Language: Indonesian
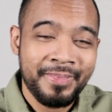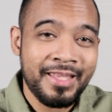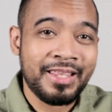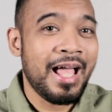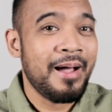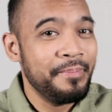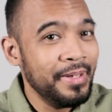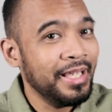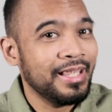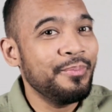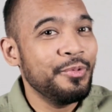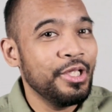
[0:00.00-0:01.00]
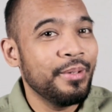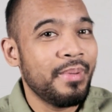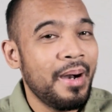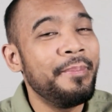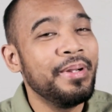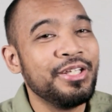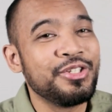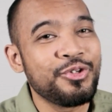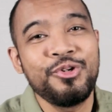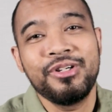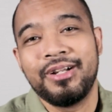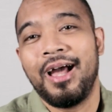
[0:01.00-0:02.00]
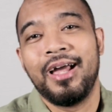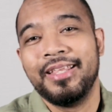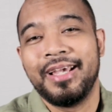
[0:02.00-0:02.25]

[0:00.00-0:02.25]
Tetapi kita punya Bapa di sorga.